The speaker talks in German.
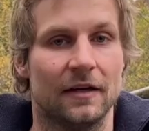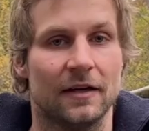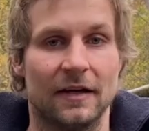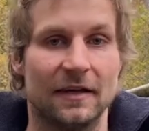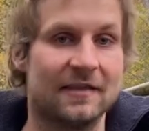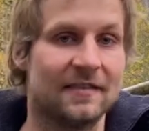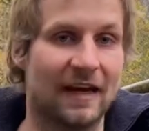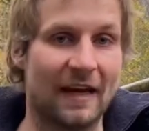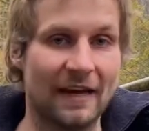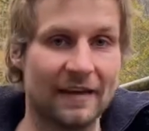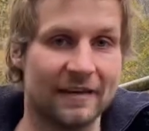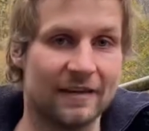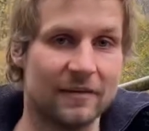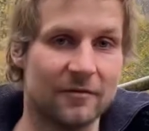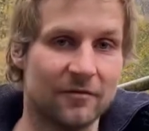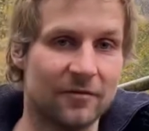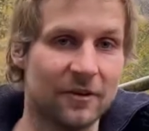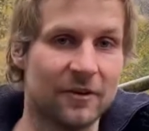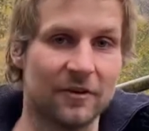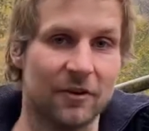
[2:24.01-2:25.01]
Insekten
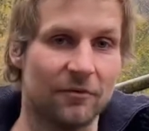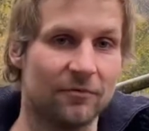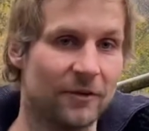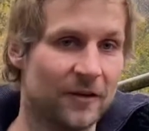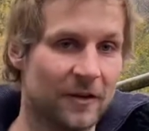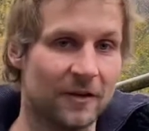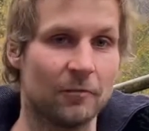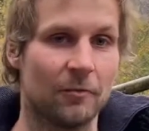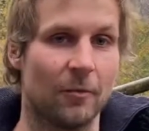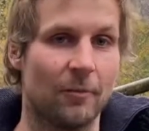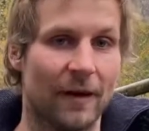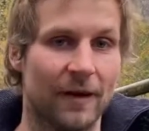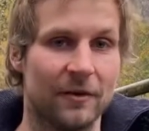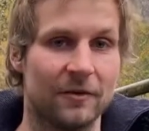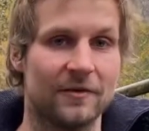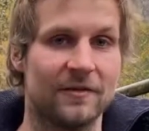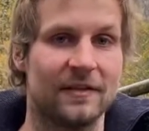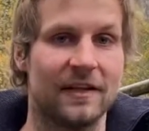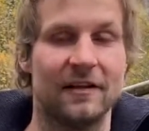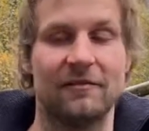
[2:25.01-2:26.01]
im Winter findet man bei
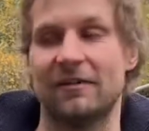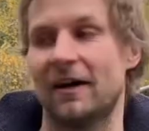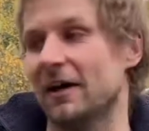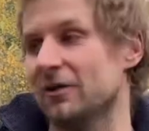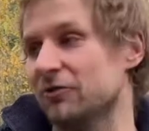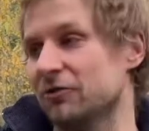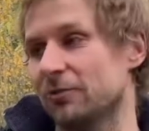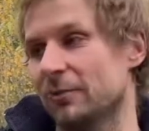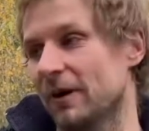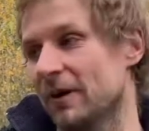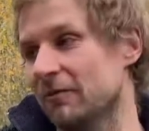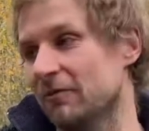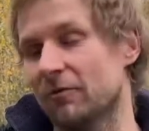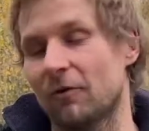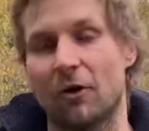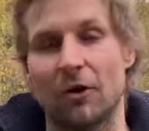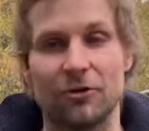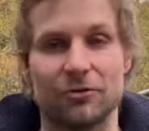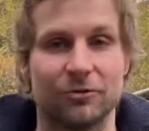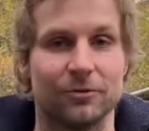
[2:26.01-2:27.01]
uns nicht. Man hat schon mal einen
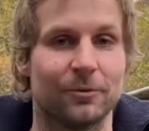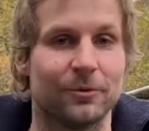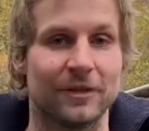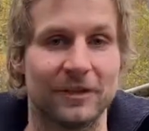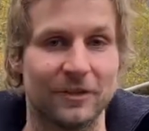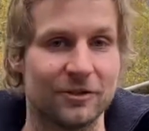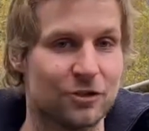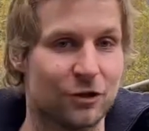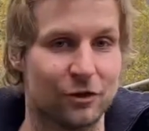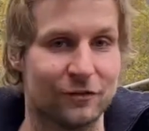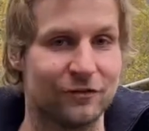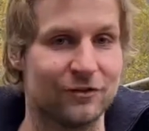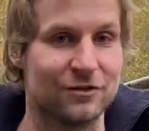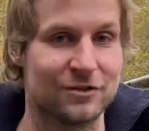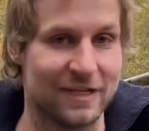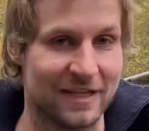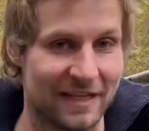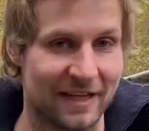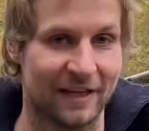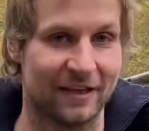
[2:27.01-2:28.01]
Frosch über eine geschlossene
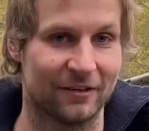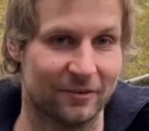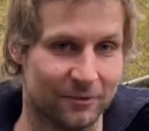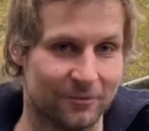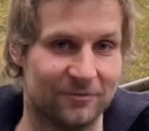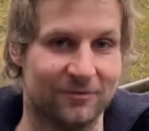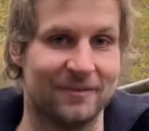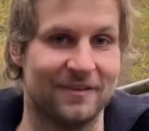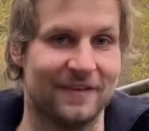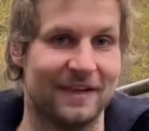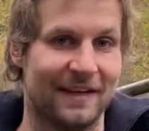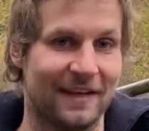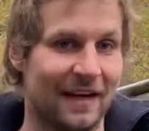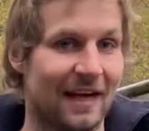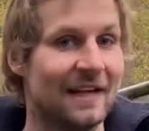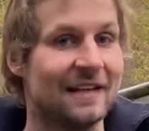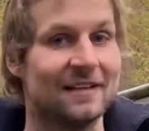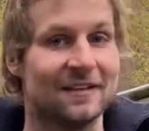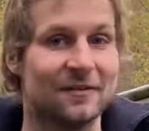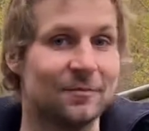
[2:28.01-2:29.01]
Schneedecke hüpfen sehen.
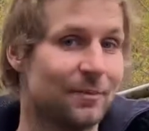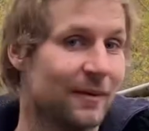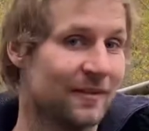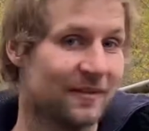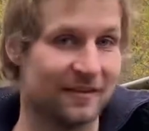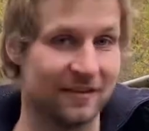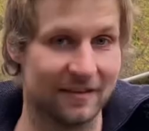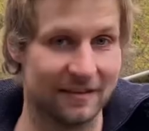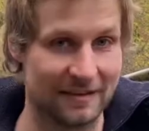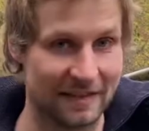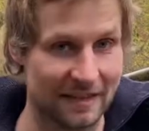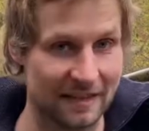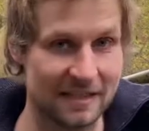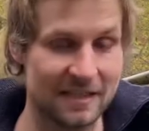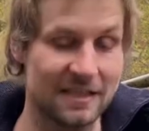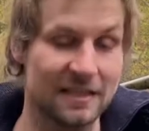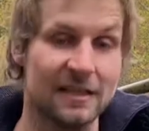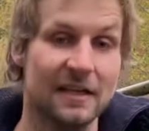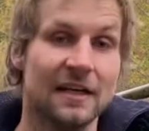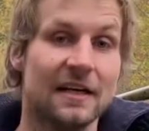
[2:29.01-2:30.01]
All das passiert
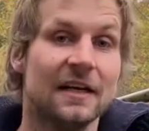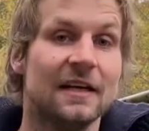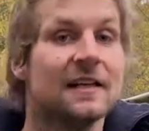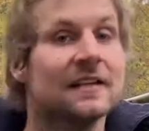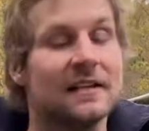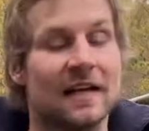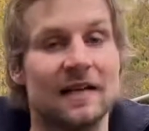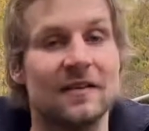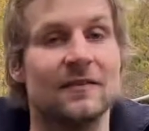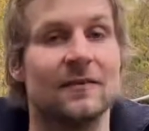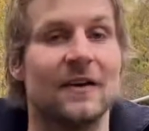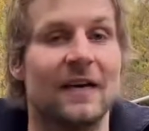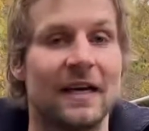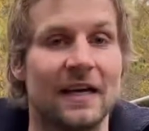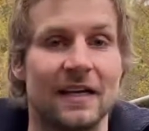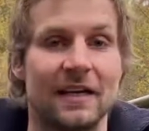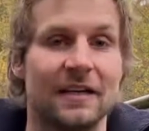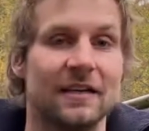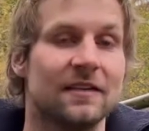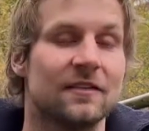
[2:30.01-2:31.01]
nicht.
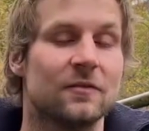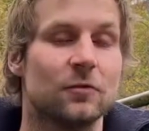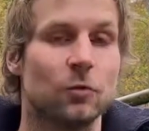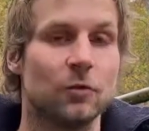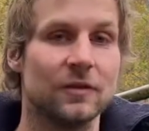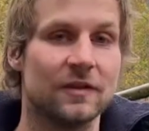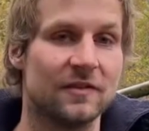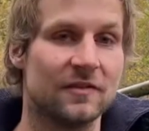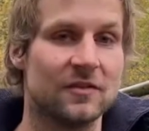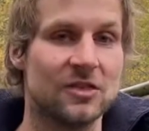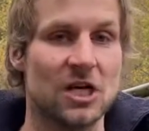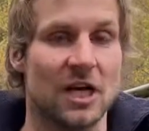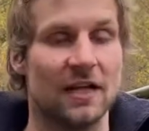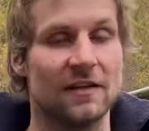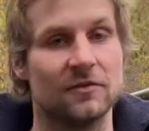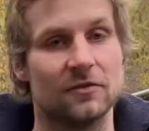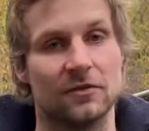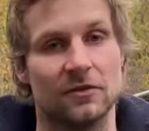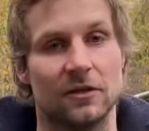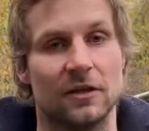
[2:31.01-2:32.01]
Deswegen suchen die sich
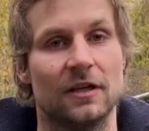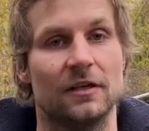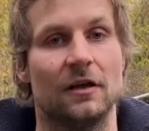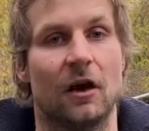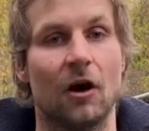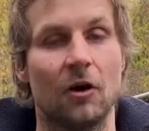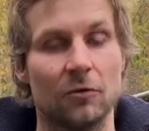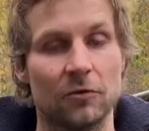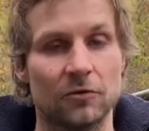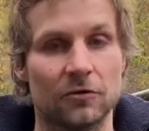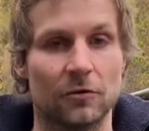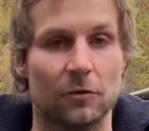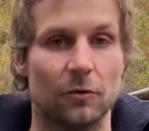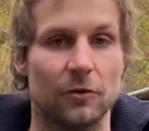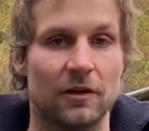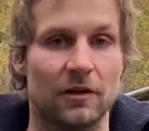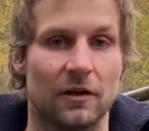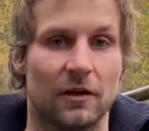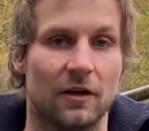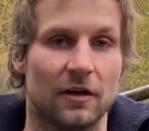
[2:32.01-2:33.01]
also
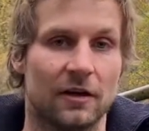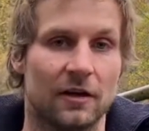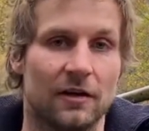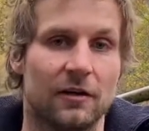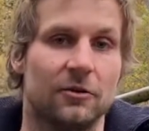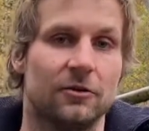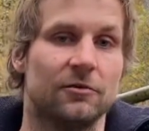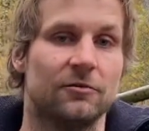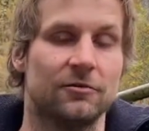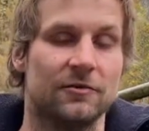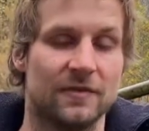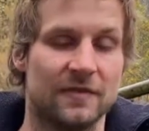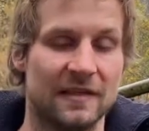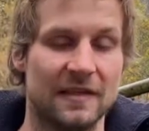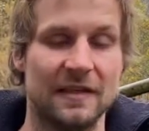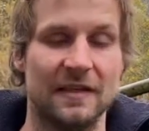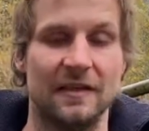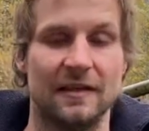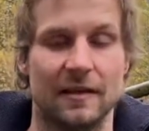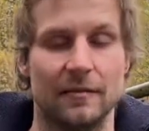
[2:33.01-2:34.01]
Nahrungsgrundlage und
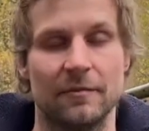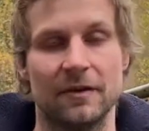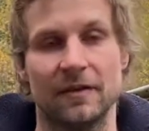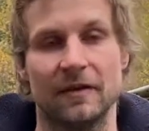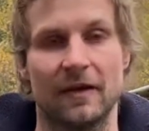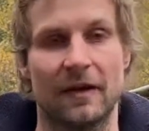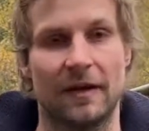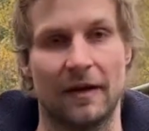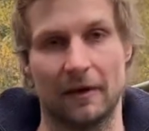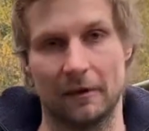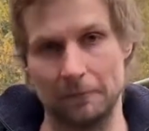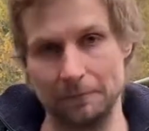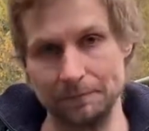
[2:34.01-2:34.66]
ziehen dem hinterher.